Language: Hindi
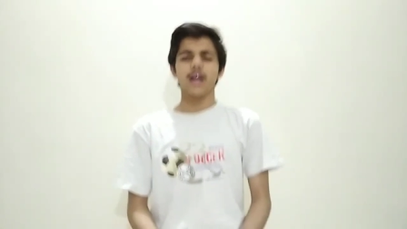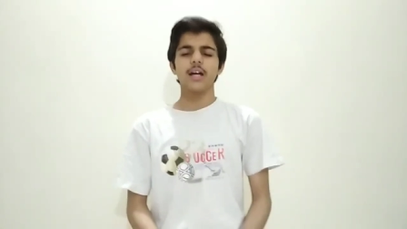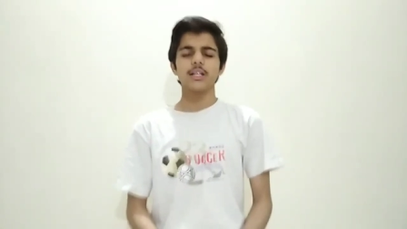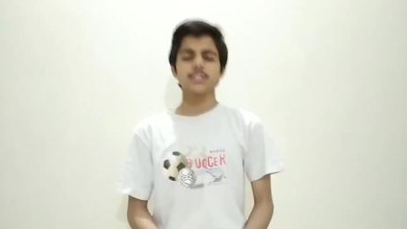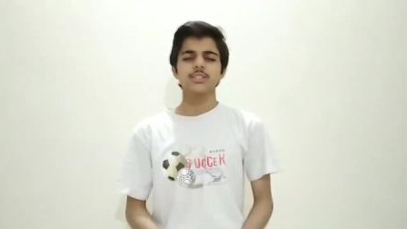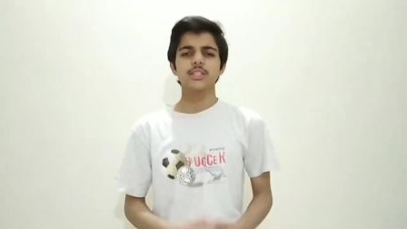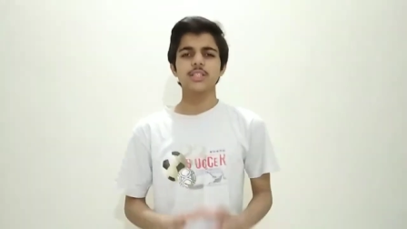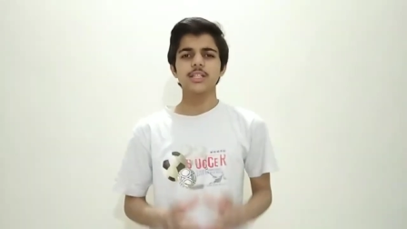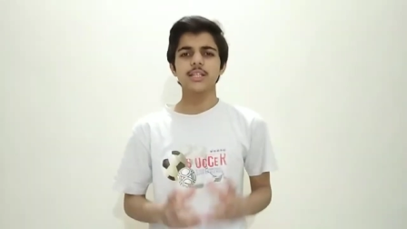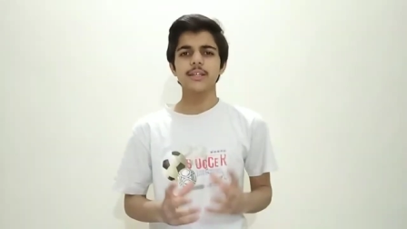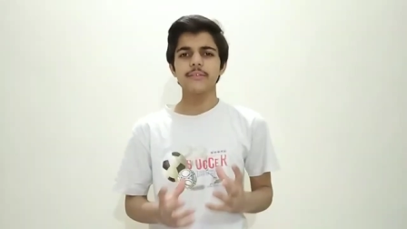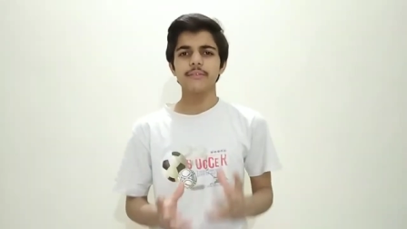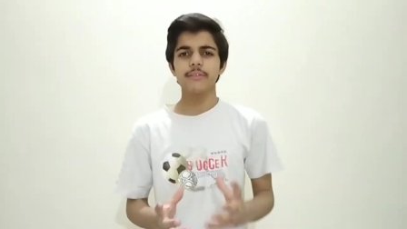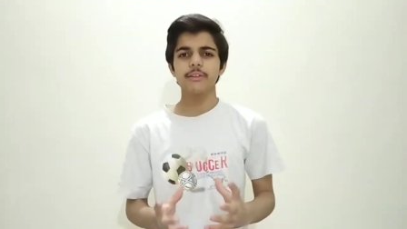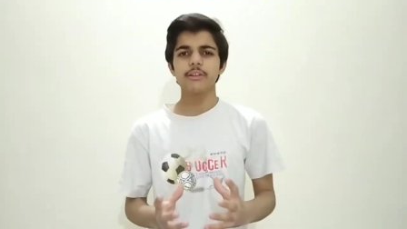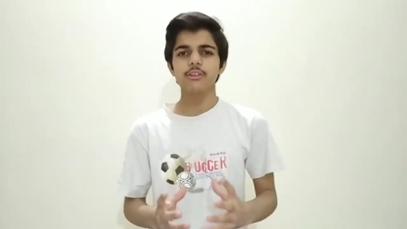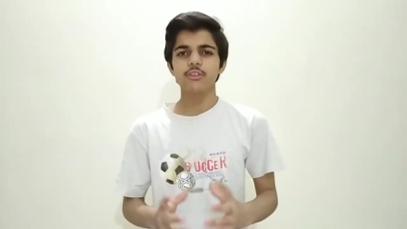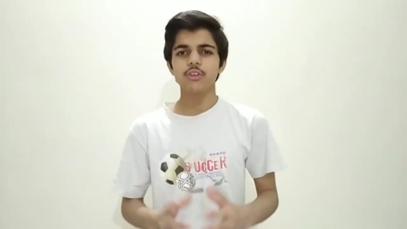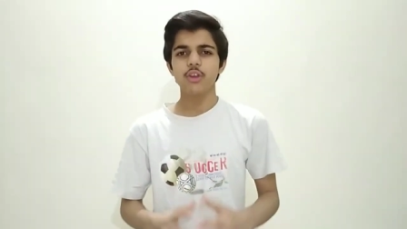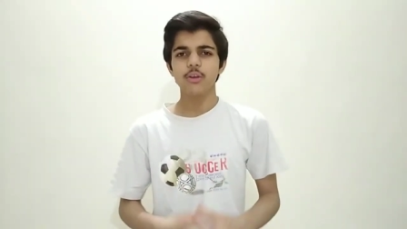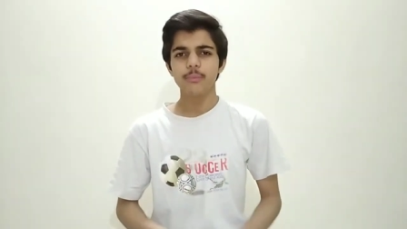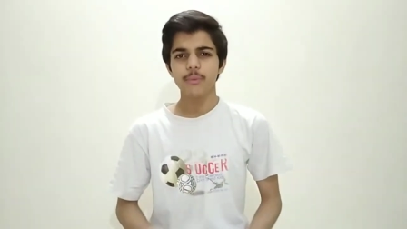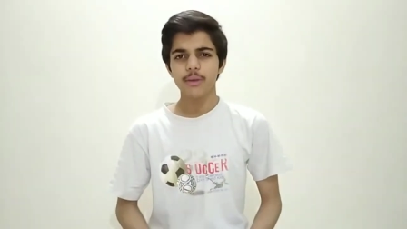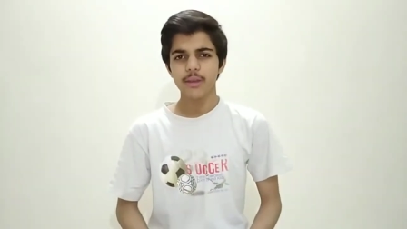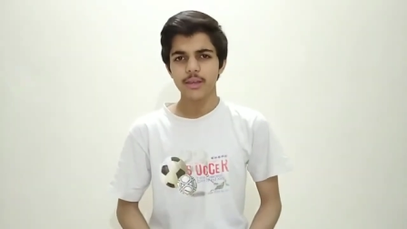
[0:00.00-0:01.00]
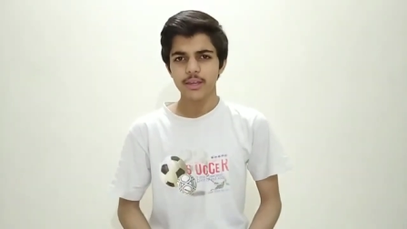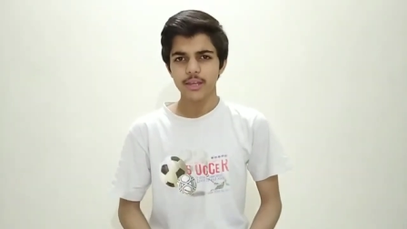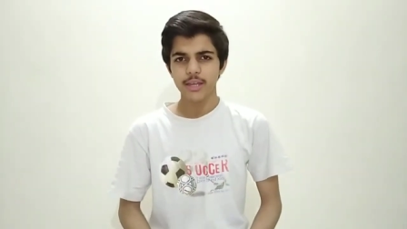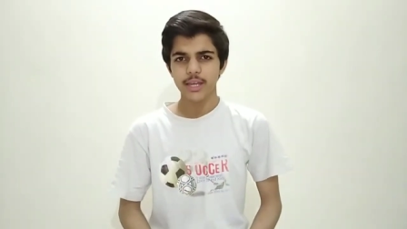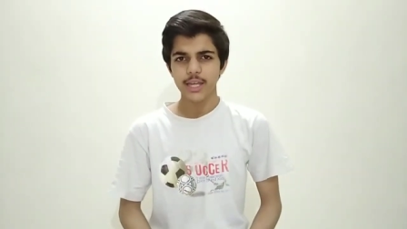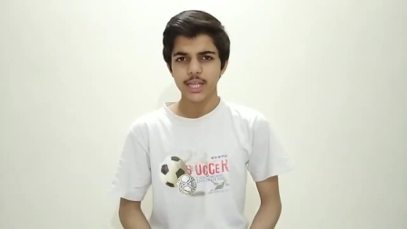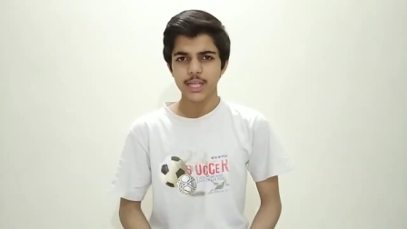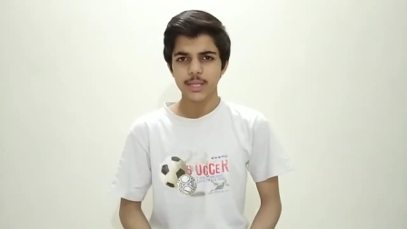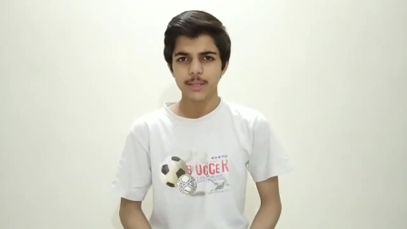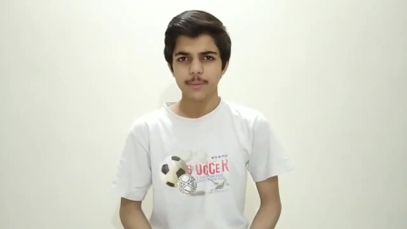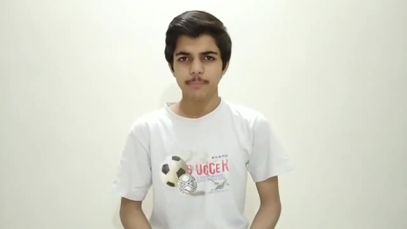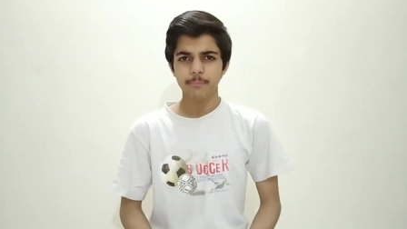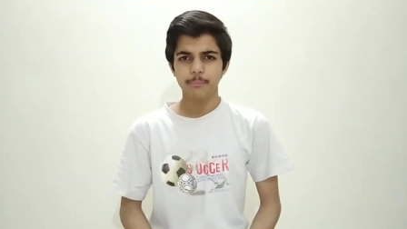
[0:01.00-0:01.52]
आज की वीडियो में
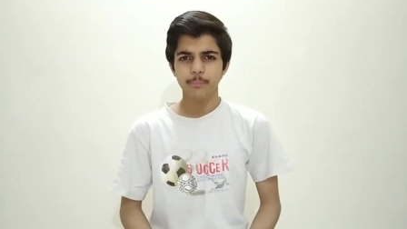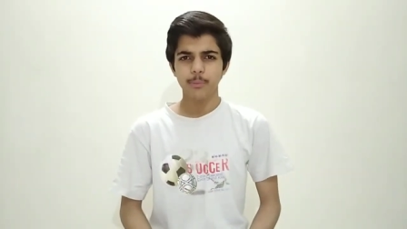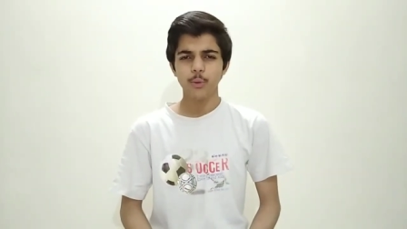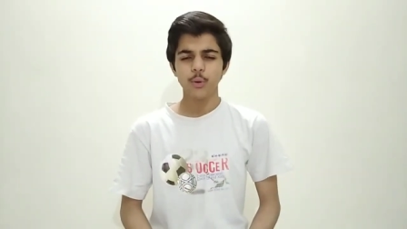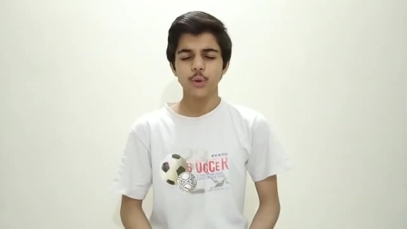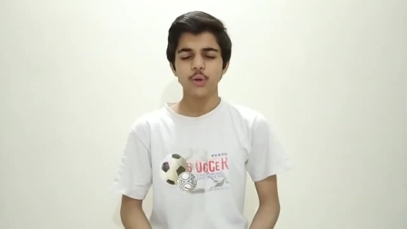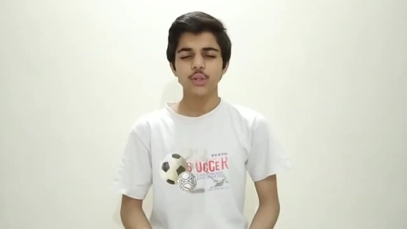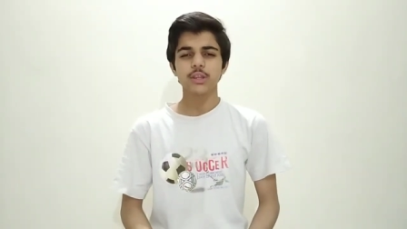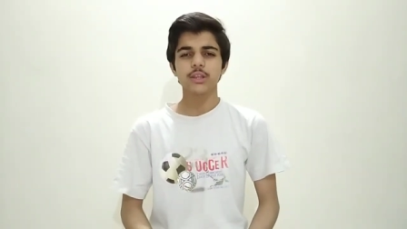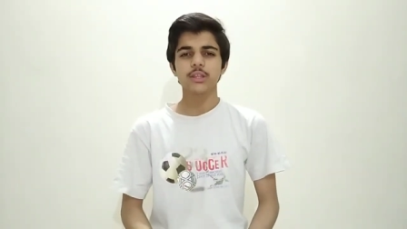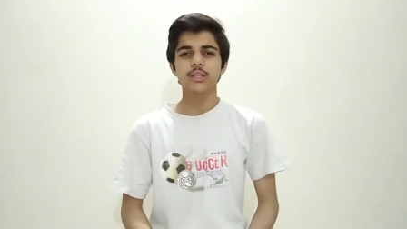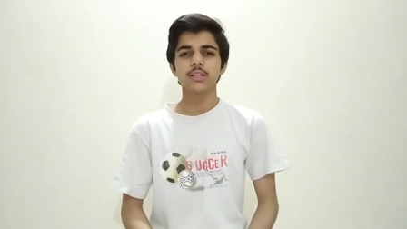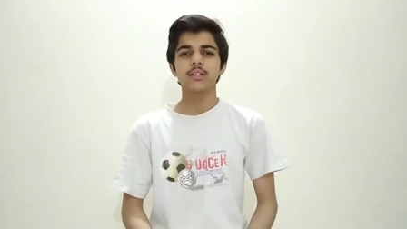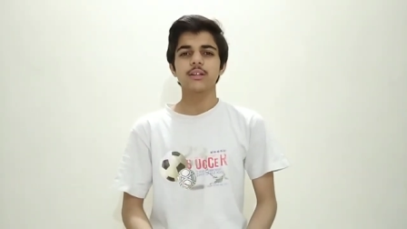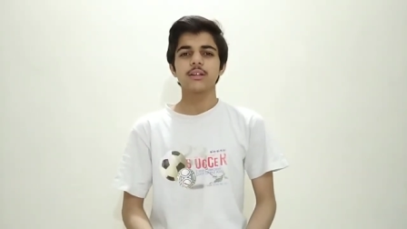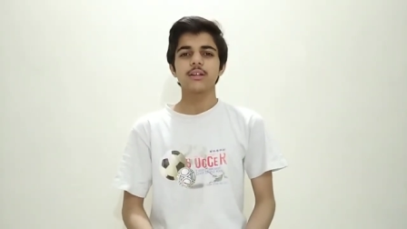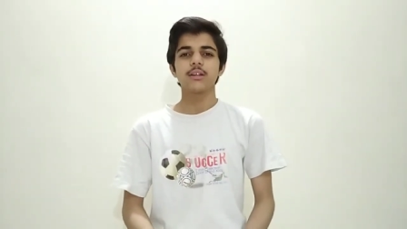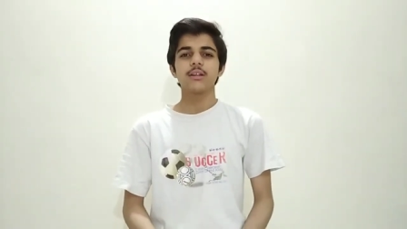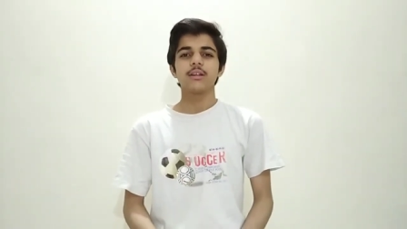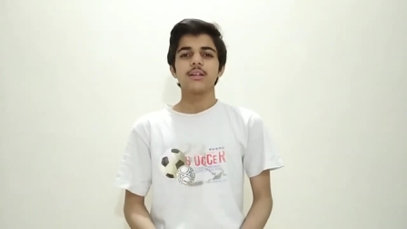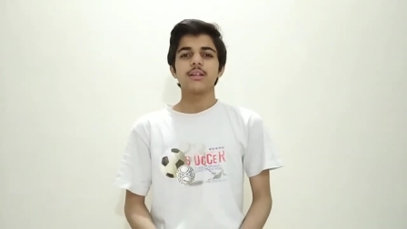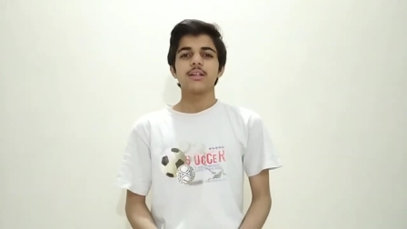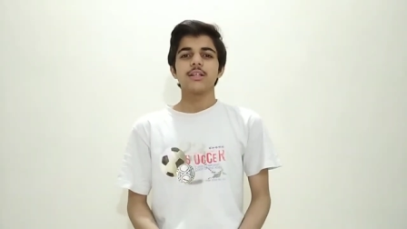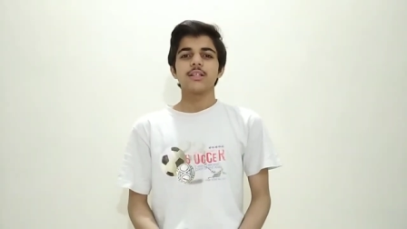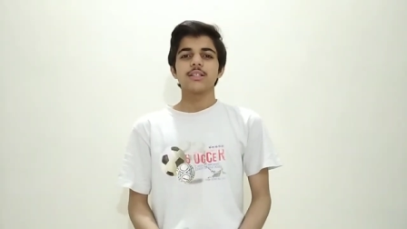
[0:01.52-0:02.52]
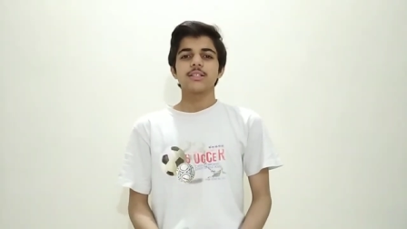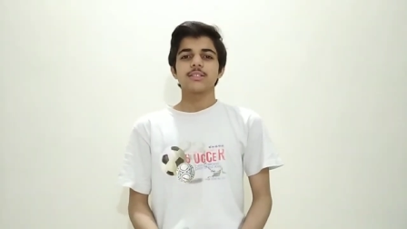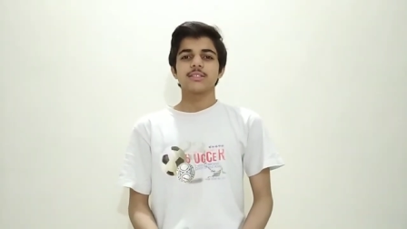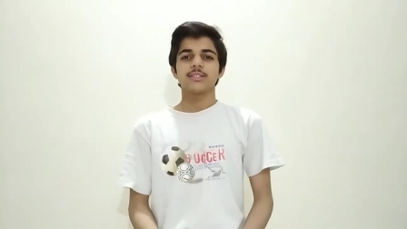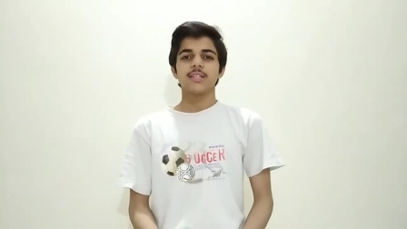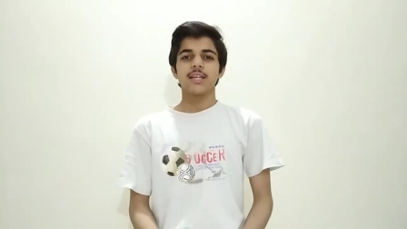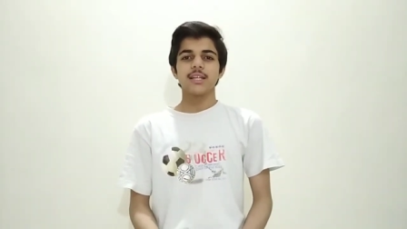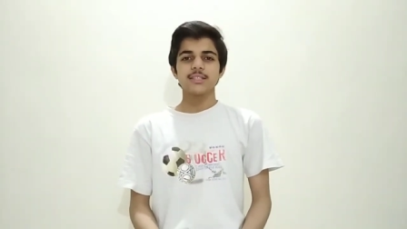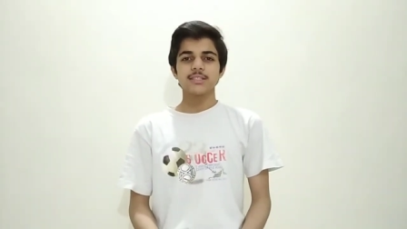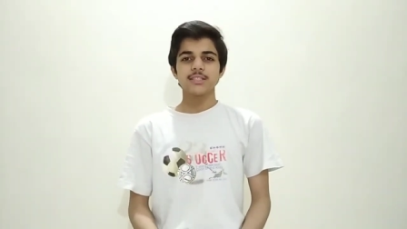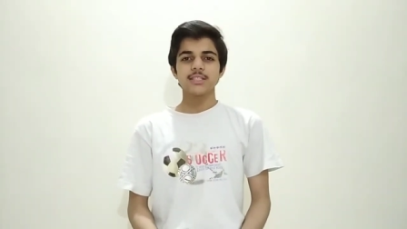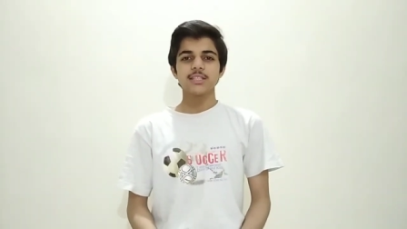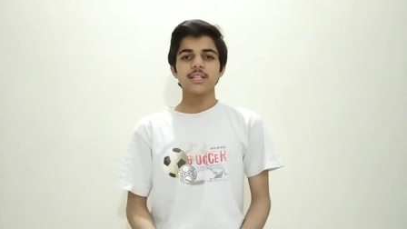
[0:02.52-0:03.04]
एक बहुत
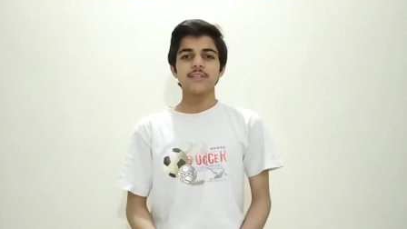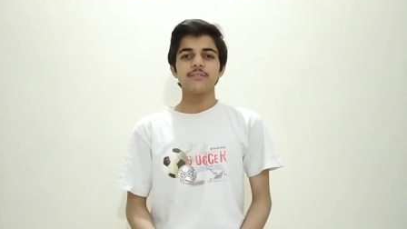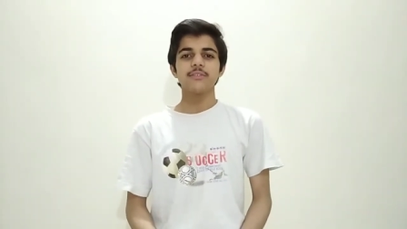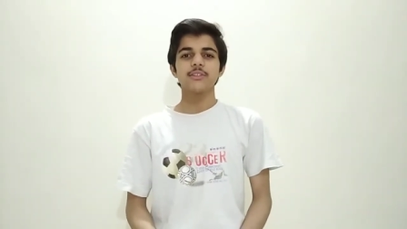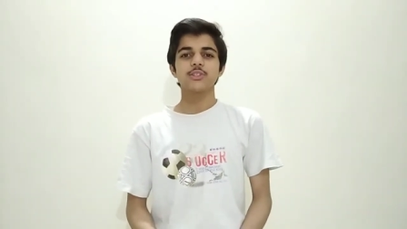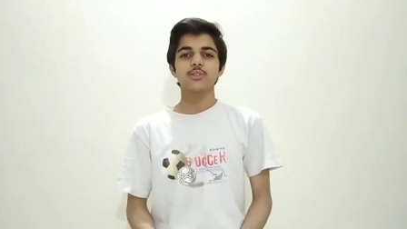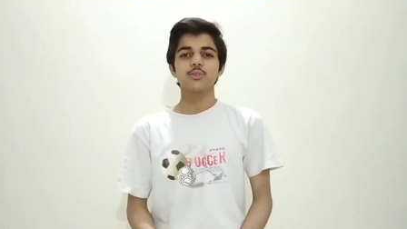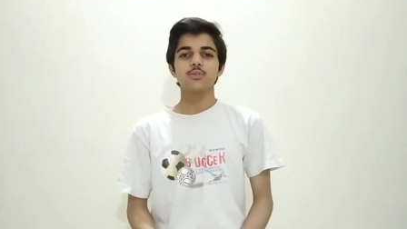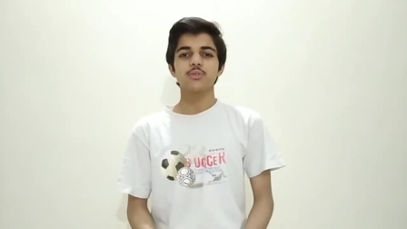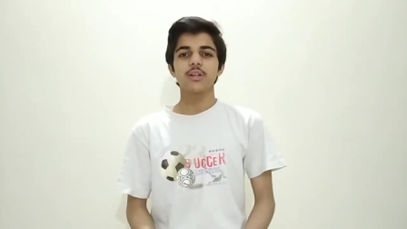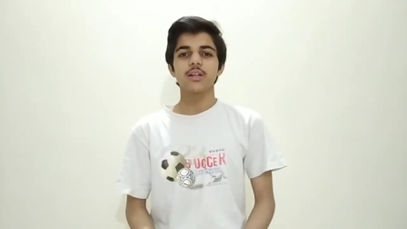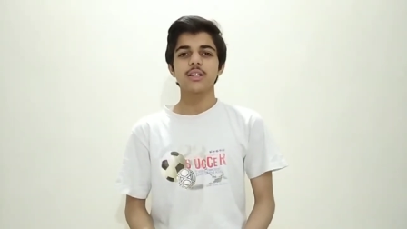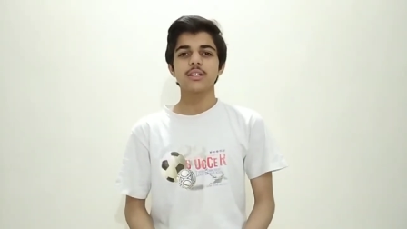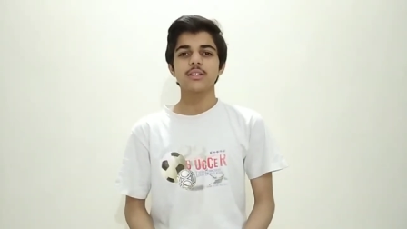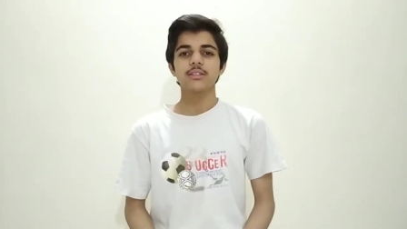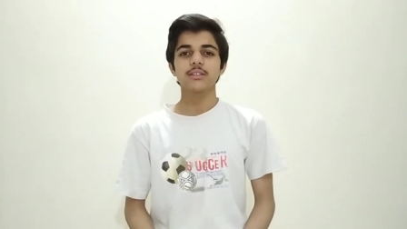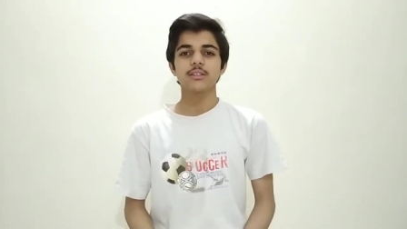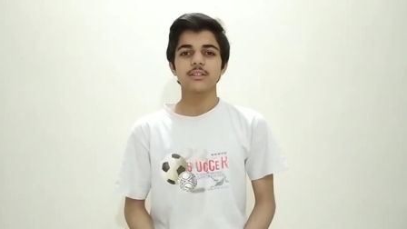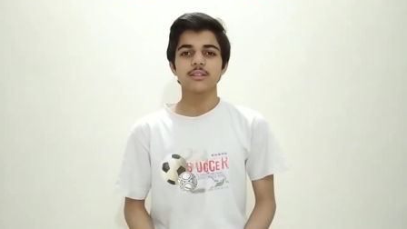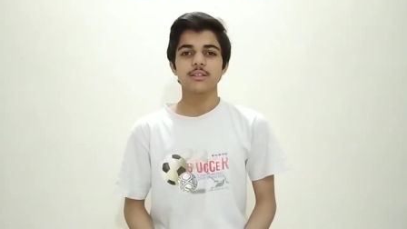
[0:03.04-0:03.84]
सेंसिटिव इशू है